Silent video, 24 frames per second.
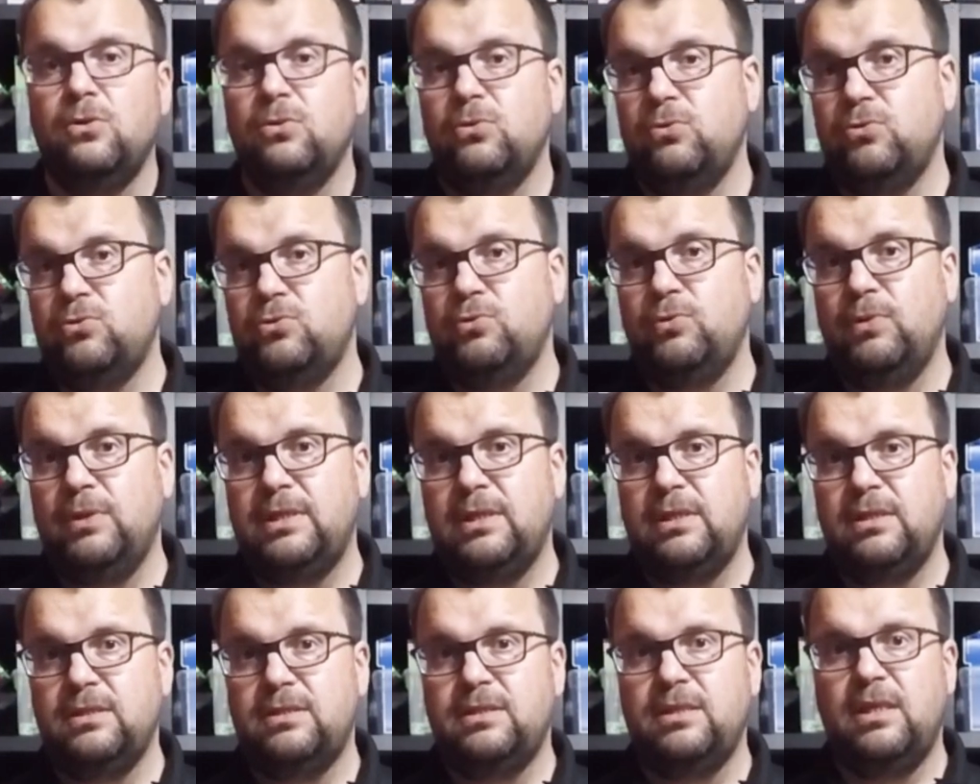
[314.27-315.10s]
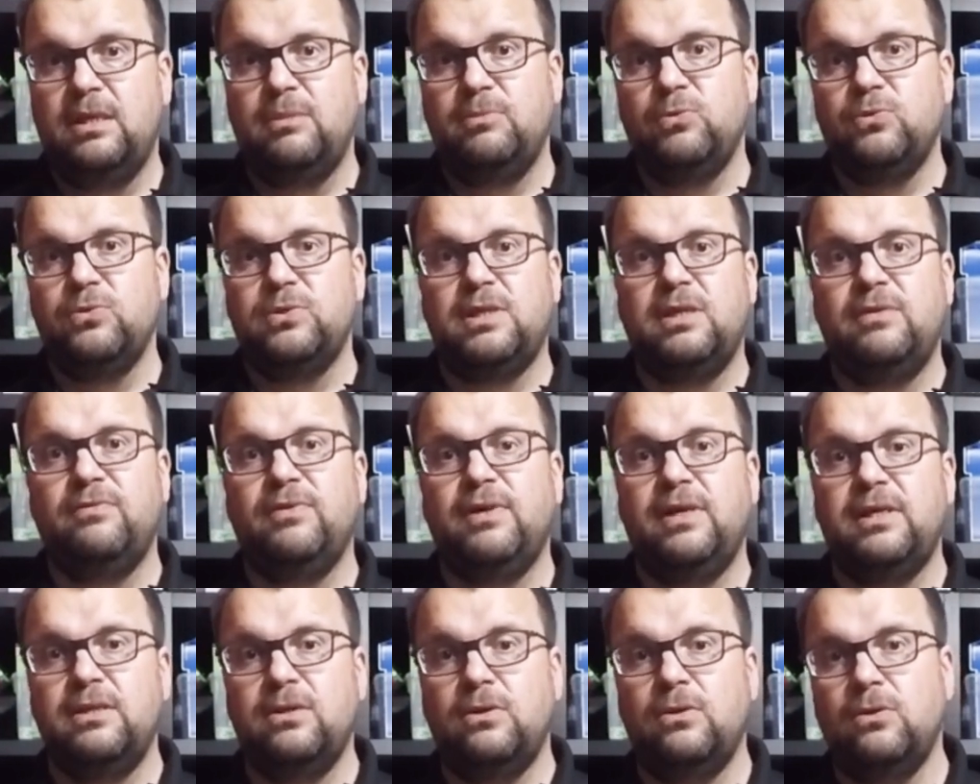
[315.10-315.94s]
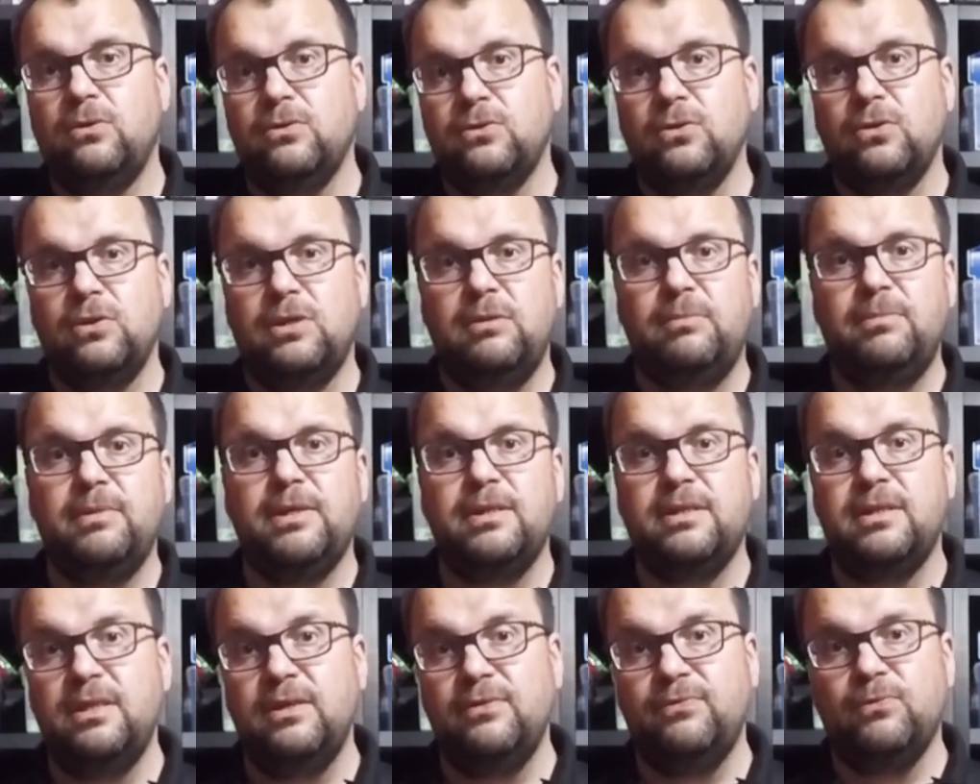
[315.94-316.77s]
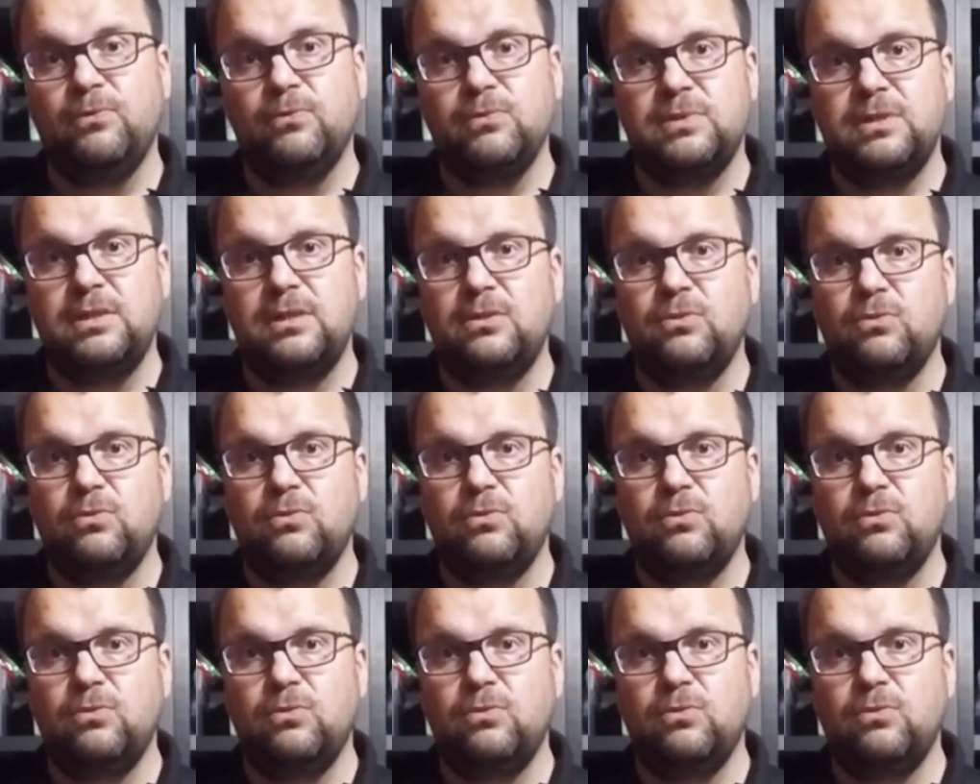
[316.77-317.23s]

ou soit c'est la mousse qui va être entre guillemets défoncée.